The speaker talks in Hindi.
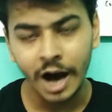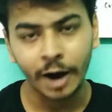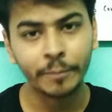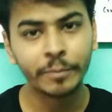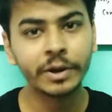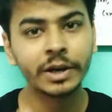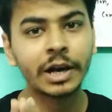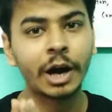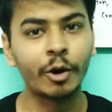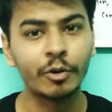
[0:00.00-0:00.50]

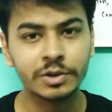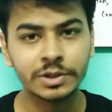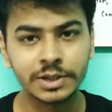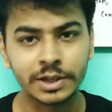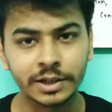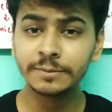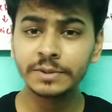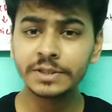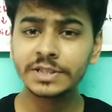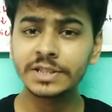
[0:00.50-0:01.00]
अपने अकाउंट
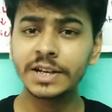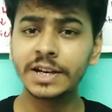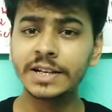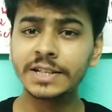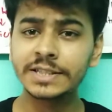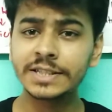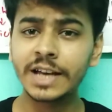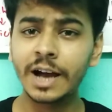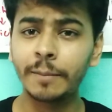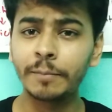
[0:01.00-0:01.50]
किसी भी
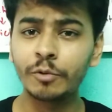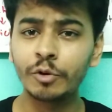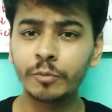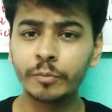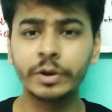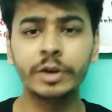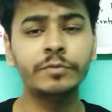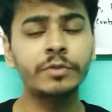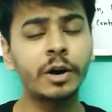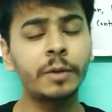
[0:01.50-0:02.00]
स्टेट से आप
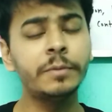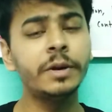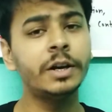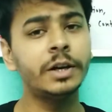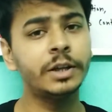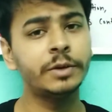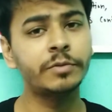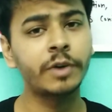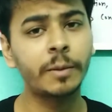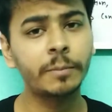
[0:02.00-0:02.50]
लोग बी फार्म या
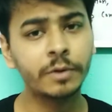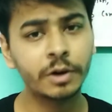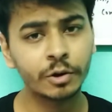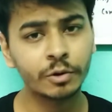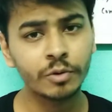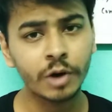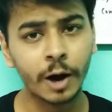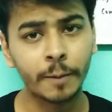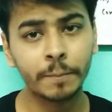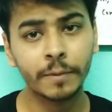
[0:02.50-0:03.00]
डी फार्म
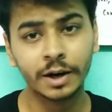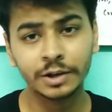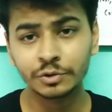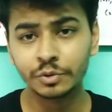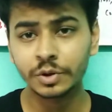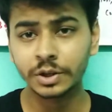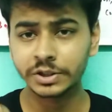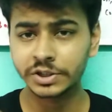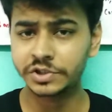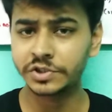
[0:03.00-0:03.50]
करो आपका
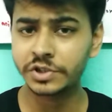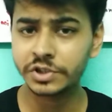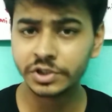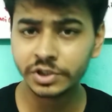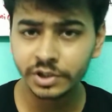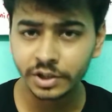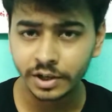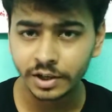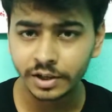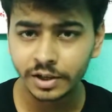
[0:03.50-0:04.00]
जो
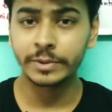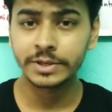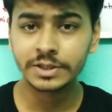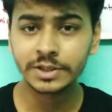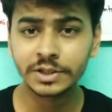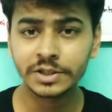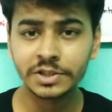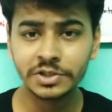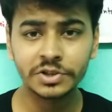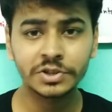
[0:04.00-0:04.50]
रजिस्ट्रेशन है
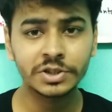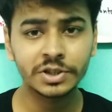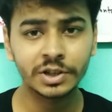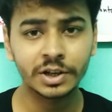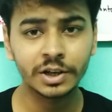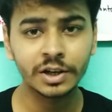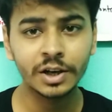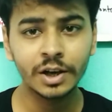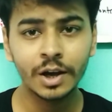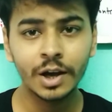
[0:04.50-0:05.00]
फार्मासी
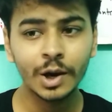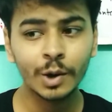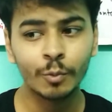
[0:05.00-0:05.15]
रजिस्ट्रेशन है